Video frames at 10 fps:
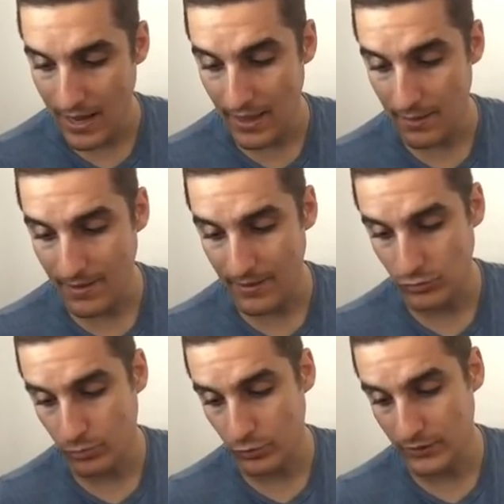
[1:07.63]
Además de
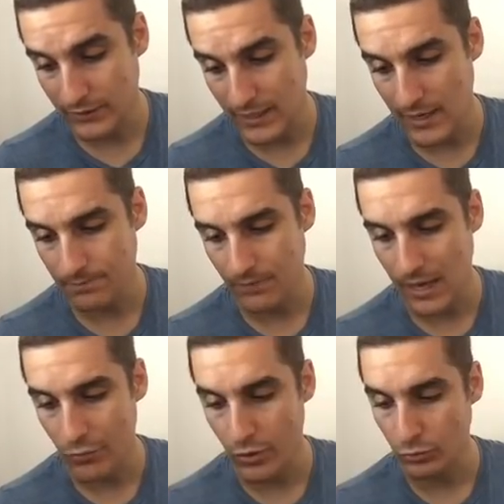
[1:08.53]
su potencial,
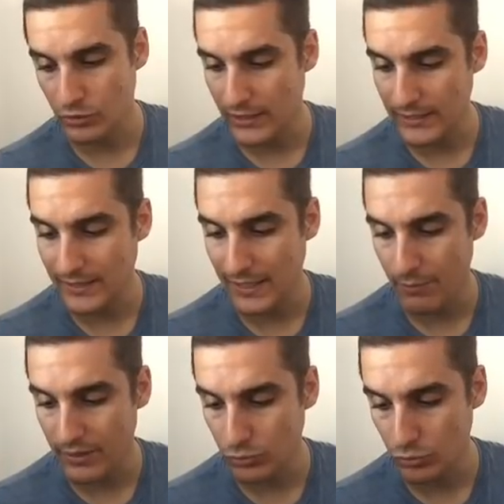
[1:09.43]
Aru es un ciclista que
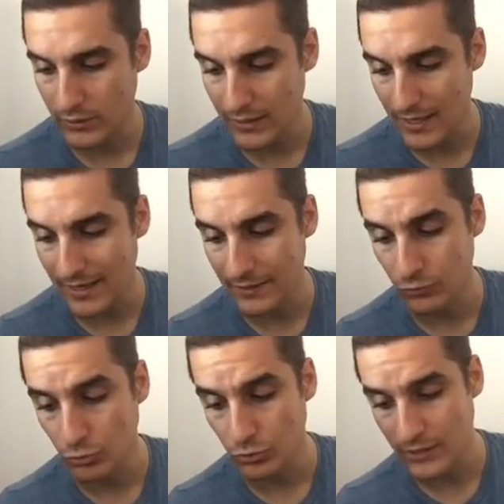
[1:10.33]
puede suscitar
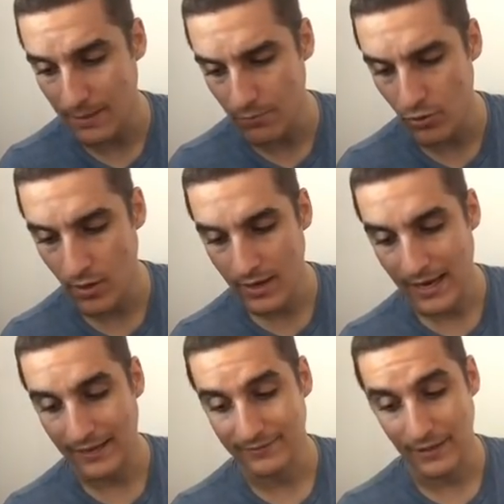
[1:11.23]
entusiasmo
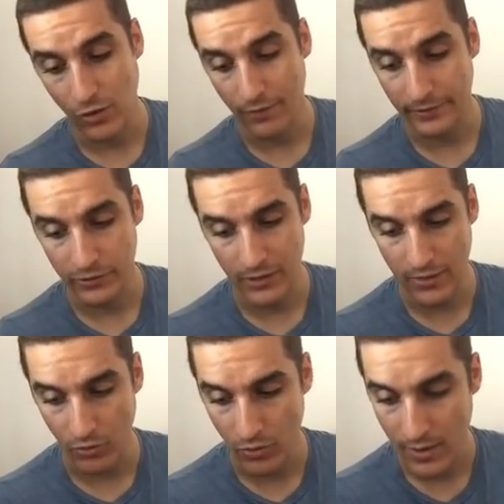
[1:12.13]
entre los
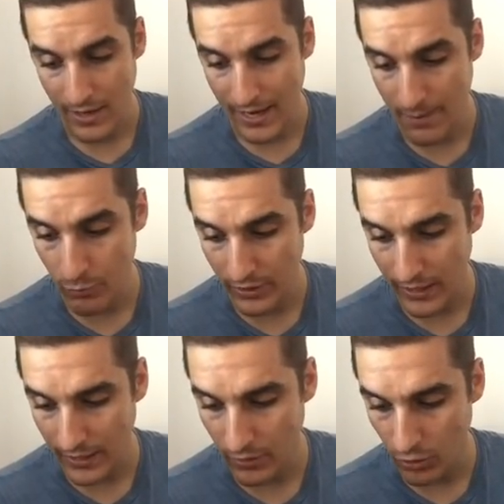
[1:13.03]
aficionados. Es muy
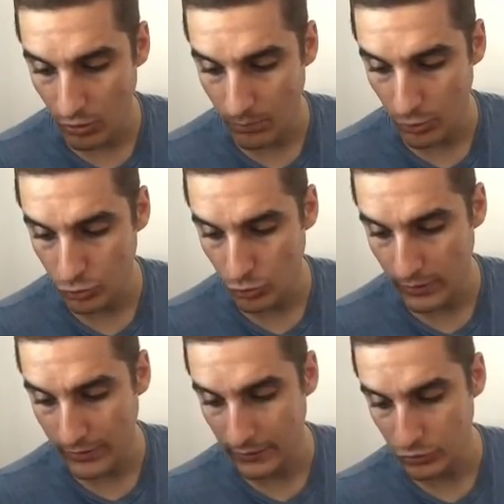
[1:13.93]
querido por su
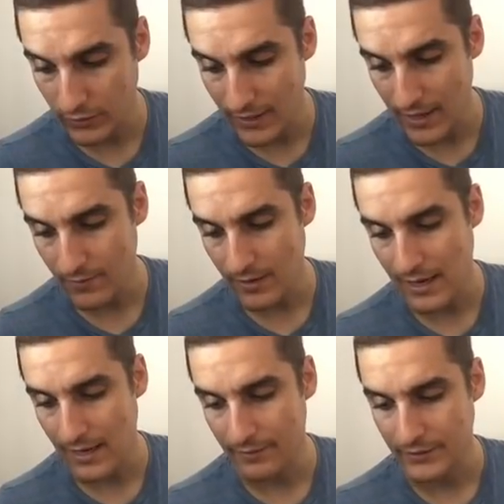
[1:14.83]
generosidad
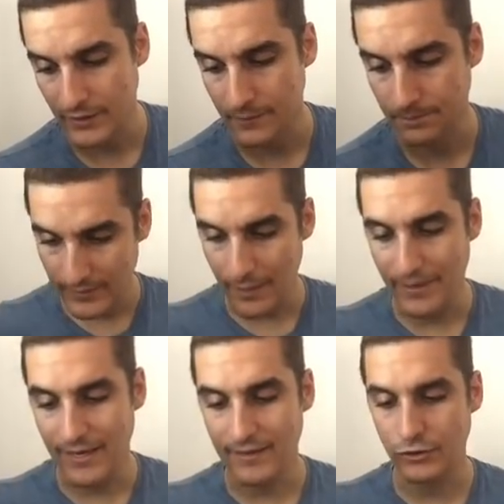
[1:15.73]
en la bici.
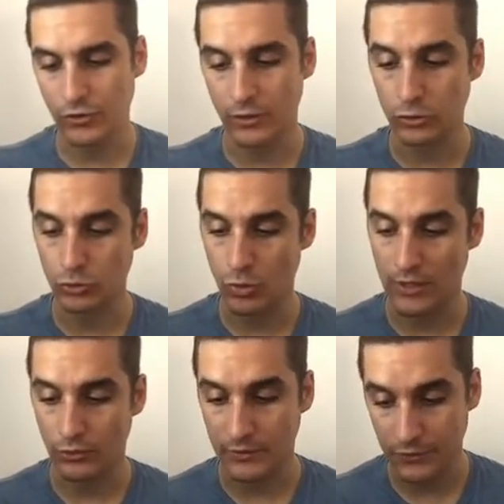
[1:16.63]
También ha dicho que con sus
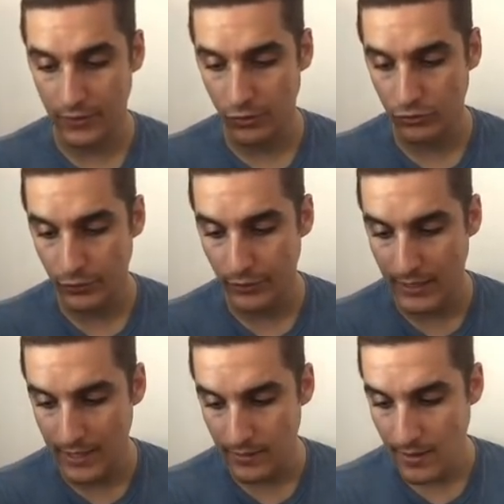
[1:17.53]
actuaciones
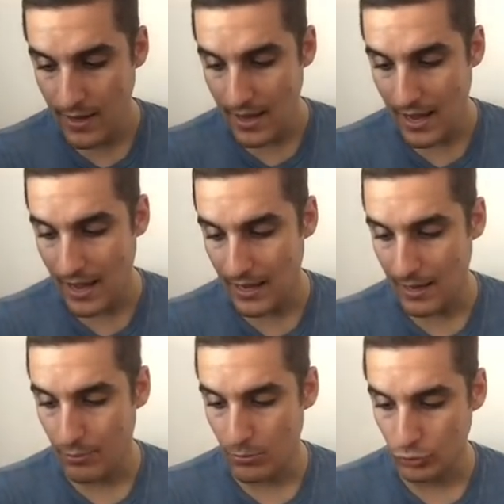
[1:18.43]
contribuirán a
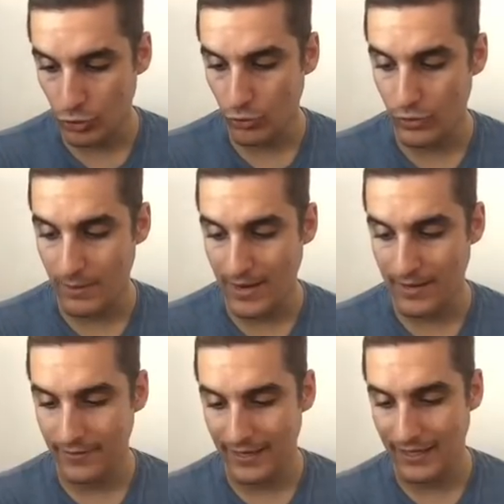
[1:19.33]
la promoción de una
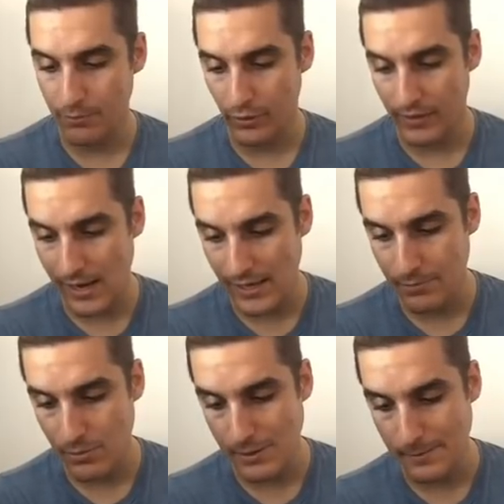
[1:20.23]
imagen de equipo ideal y
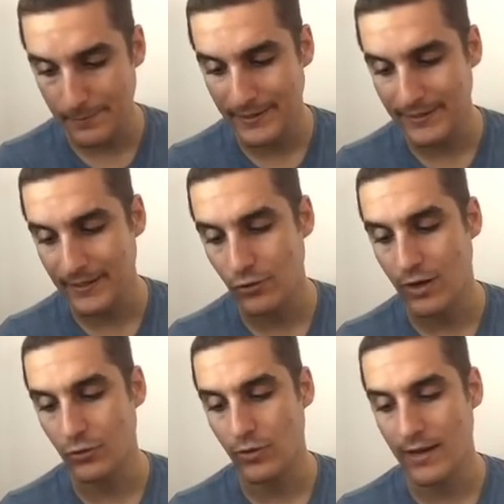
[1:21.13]
probablemente
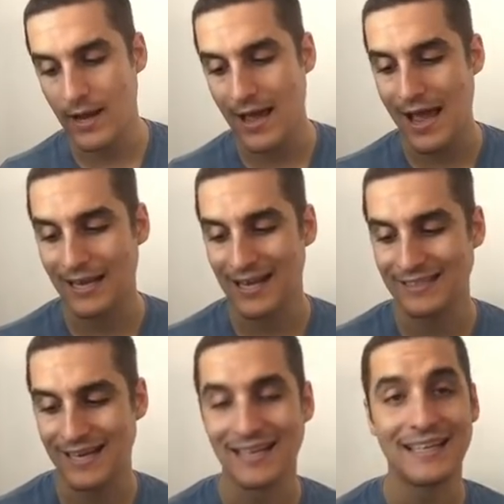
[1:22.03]
nos ayudará a
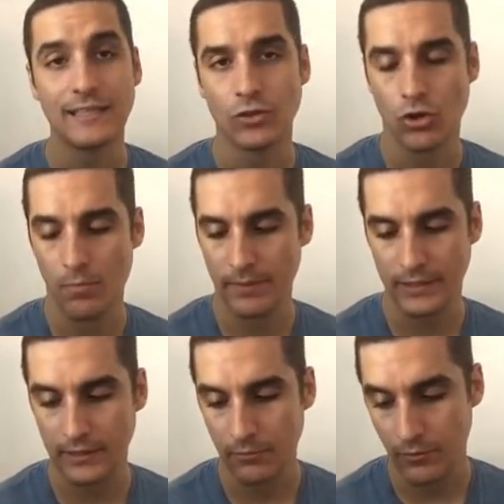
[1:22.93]
alcanzar hitos
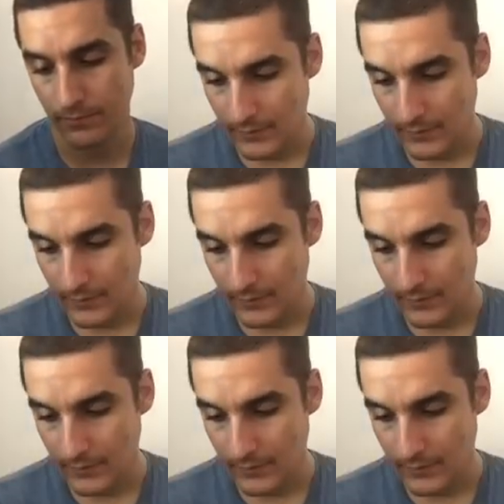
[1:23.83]
competitivos.